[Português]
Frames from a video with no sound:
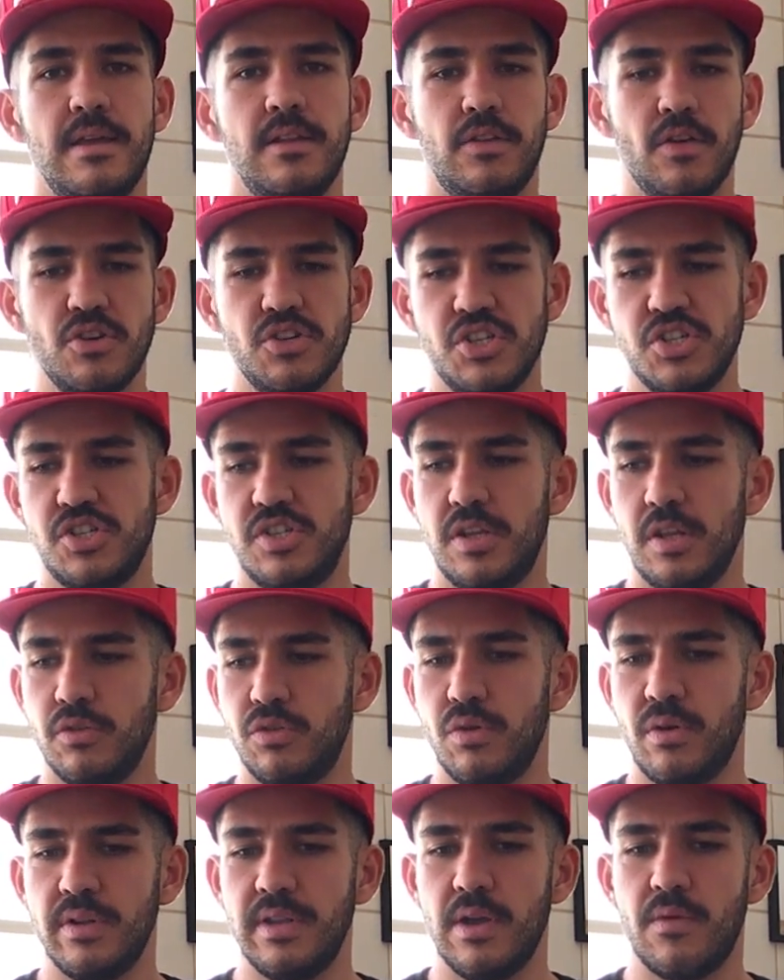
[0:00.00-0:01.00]
Então a gente
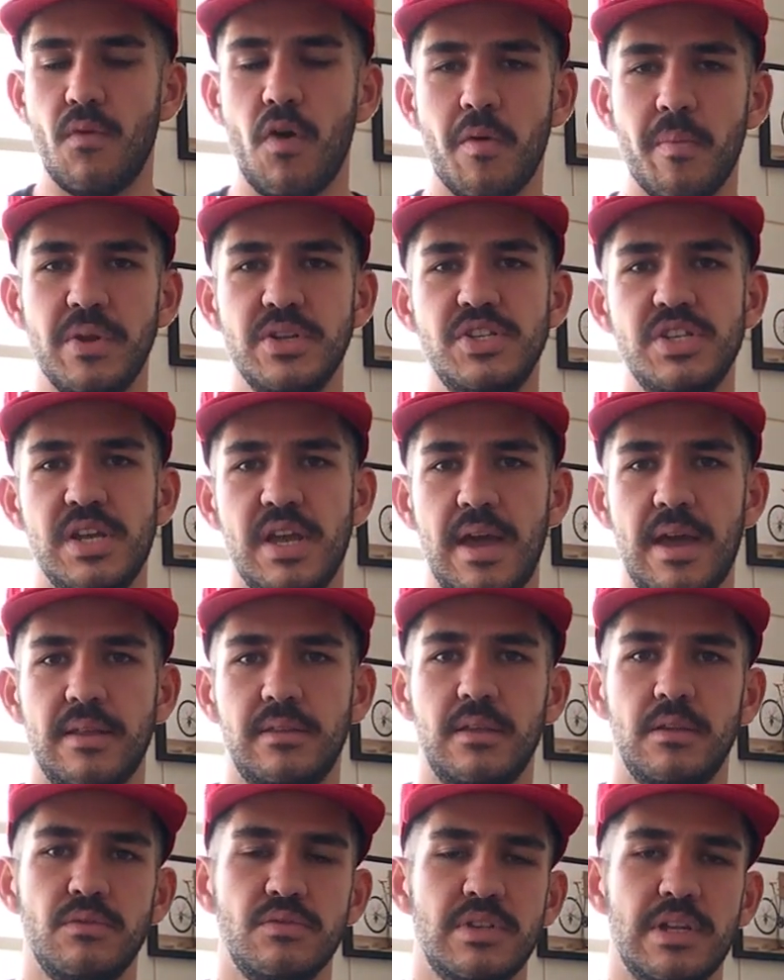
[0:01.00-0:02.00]
tentou adequar uma
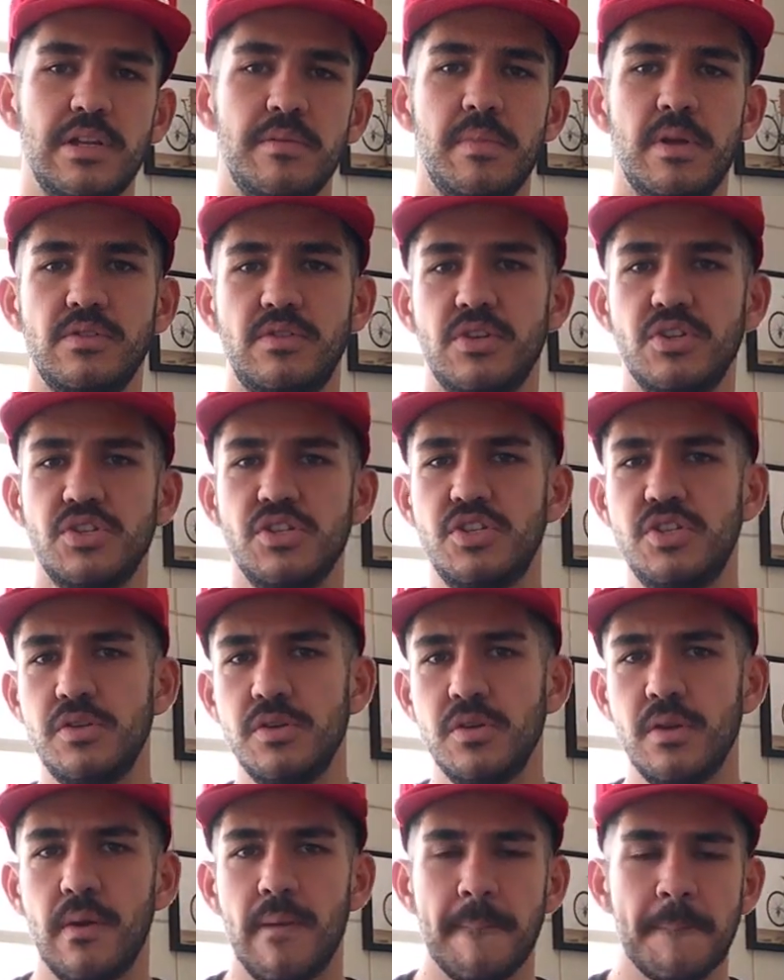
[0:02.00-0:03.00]
dieta nos alimentos que a
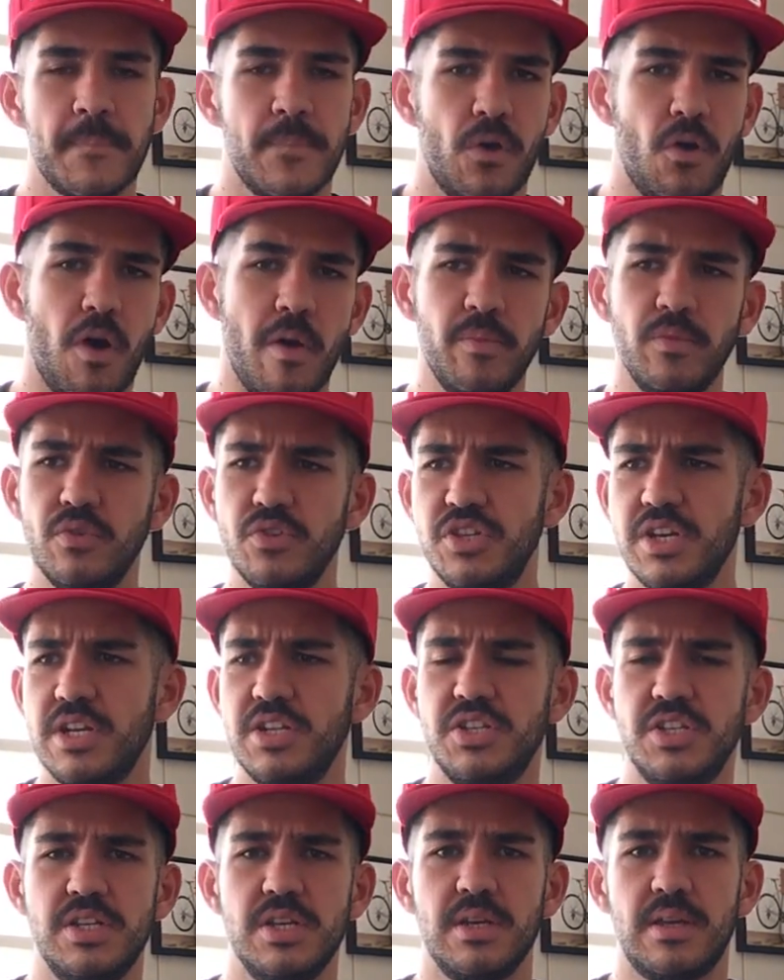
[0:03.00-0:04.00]
gente come no
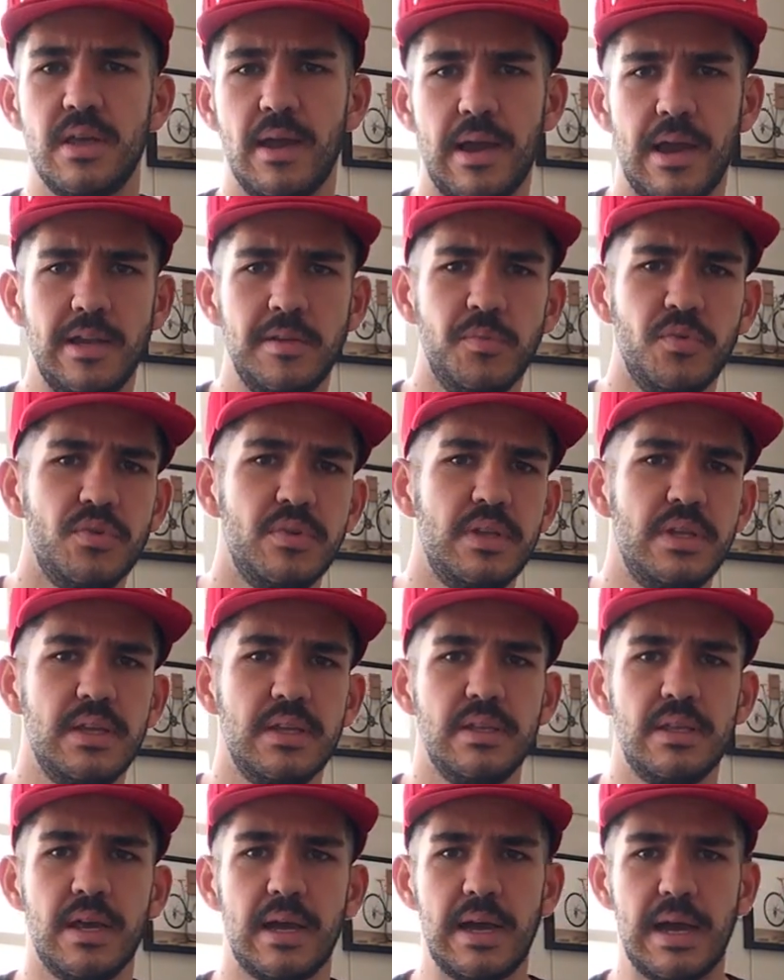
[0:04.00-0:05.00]
dia a dia, que é carne
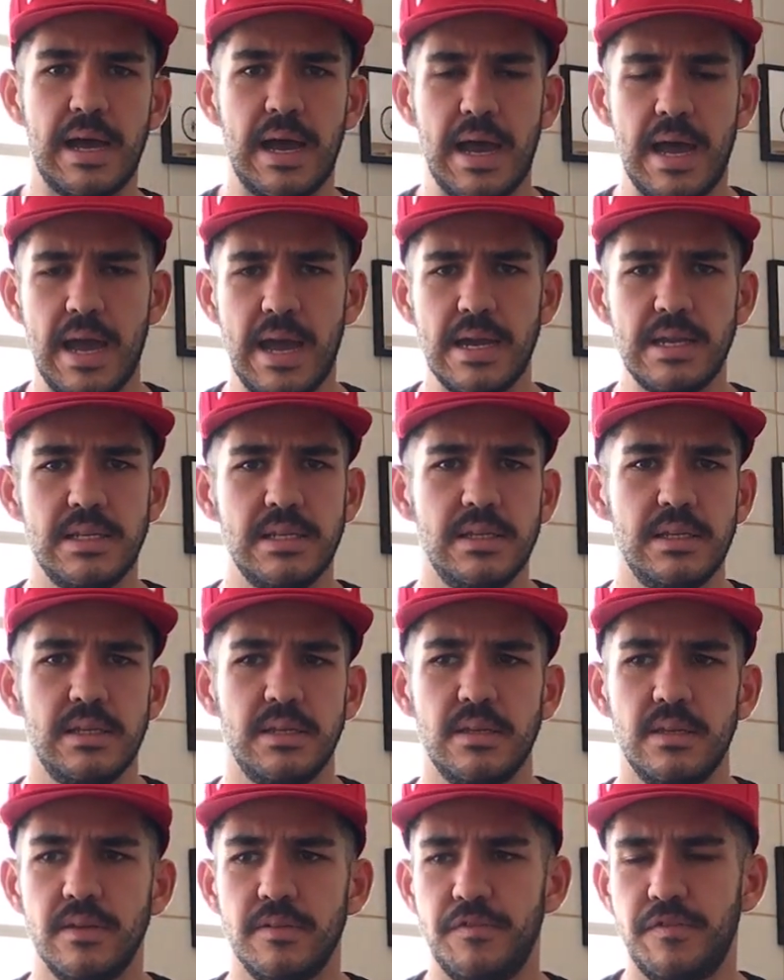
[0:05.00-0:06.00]
moída,
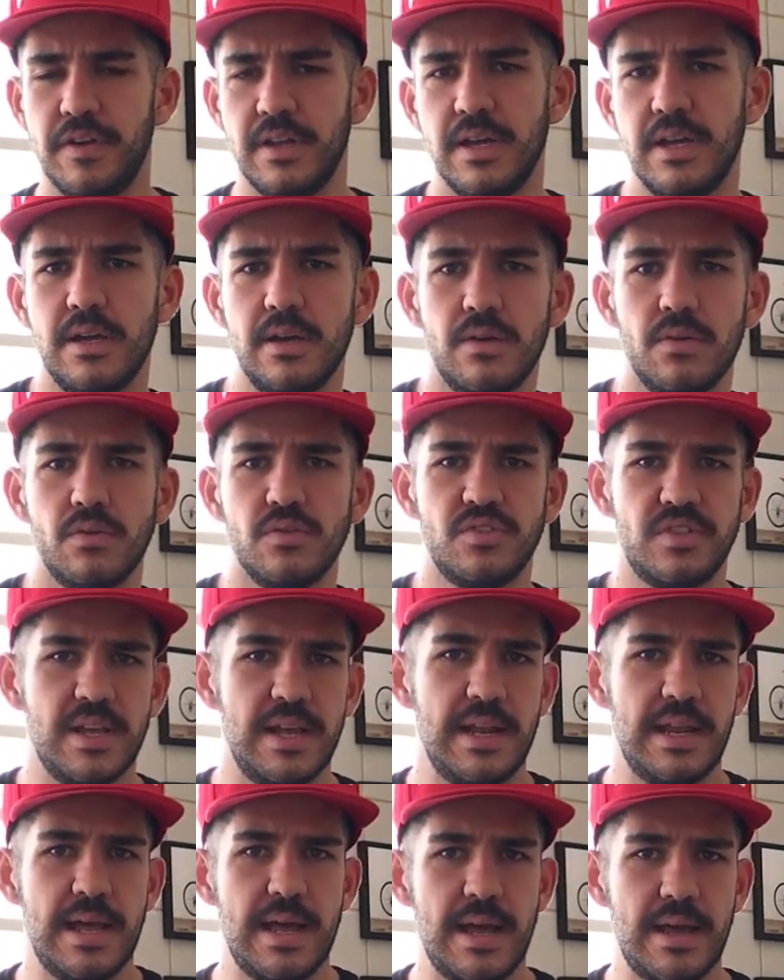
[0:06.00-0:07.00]
carne, frango,
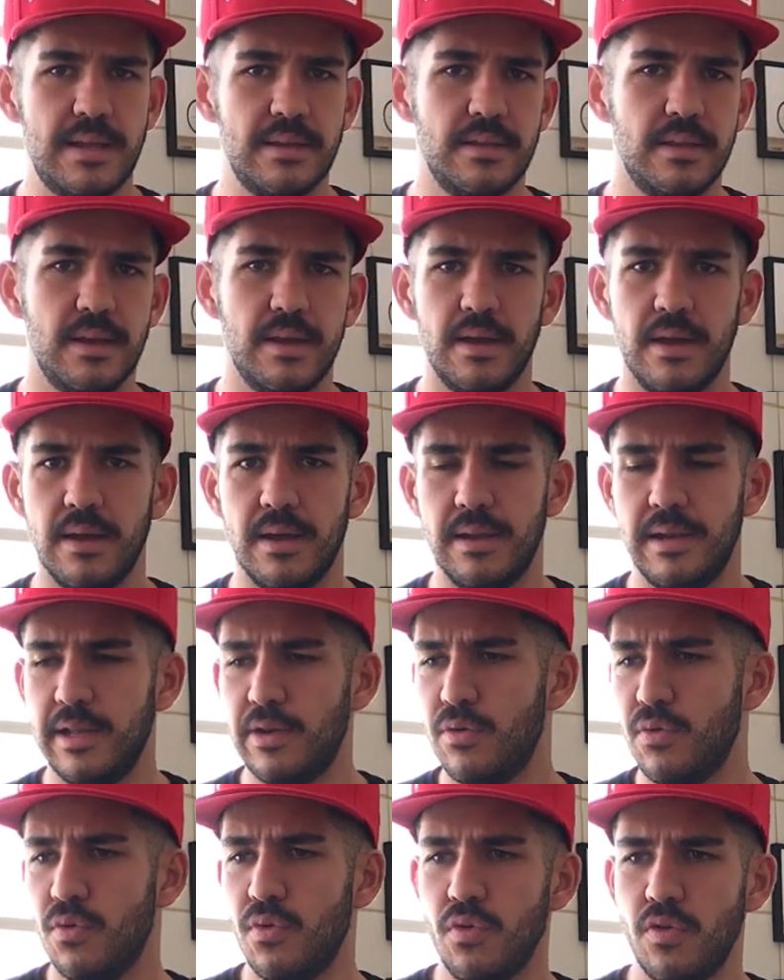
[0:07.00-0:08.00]
salada,
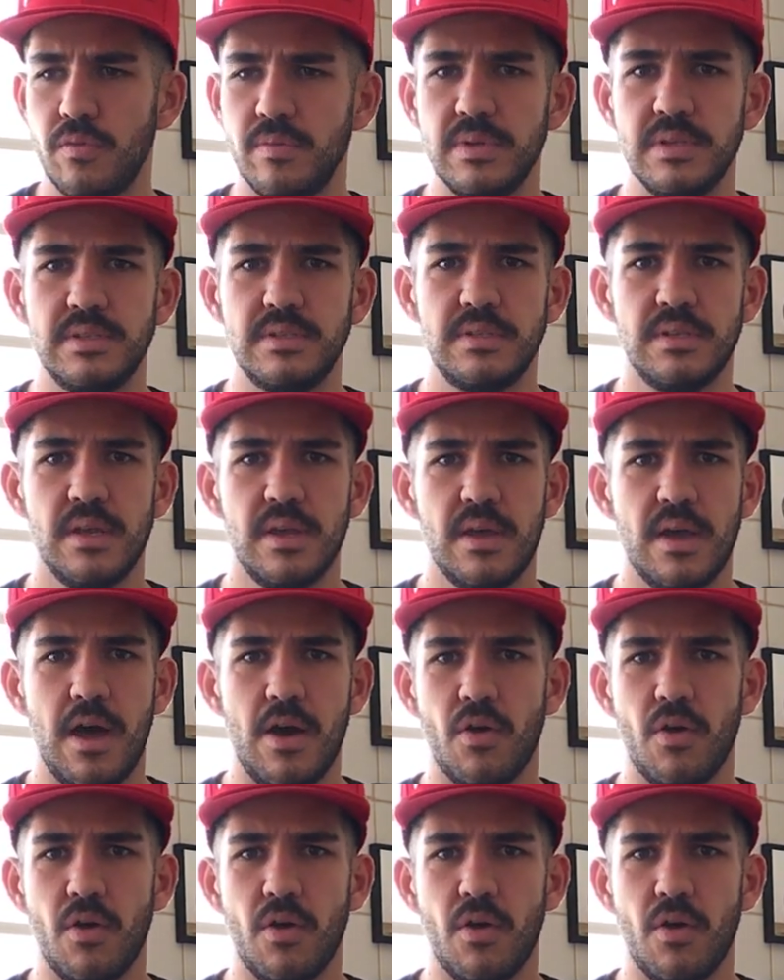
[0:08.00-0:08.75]
legumes,